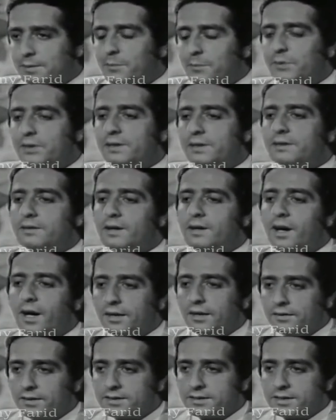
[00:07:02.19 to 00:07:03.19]
من ايضاح
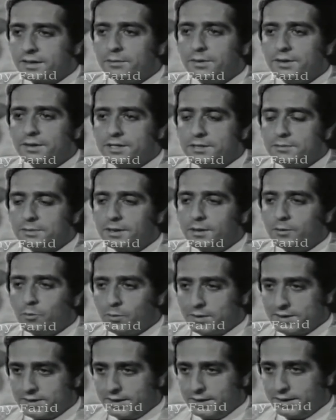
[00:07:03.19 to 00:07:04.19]
النظره بالنسبه
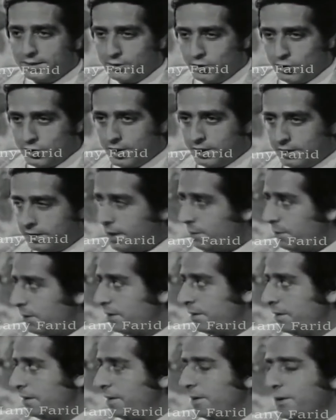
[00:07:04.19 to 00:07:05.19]
للممثلين الجداد كمان
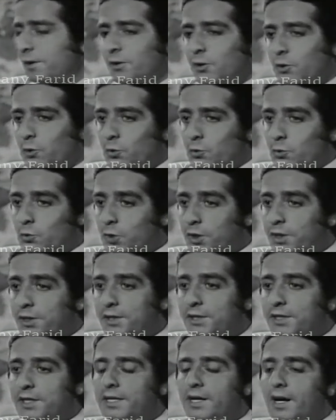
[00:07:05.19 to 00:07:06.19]
انه
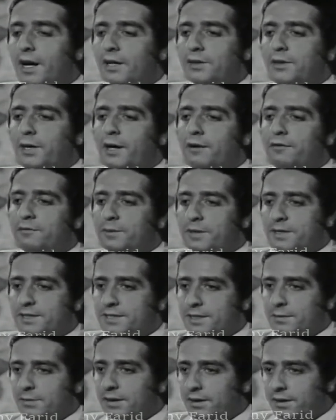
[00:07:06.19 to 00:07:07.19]
هن اضعف من
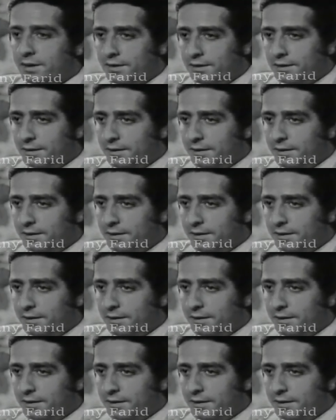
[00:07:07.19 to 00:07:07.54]
السابقين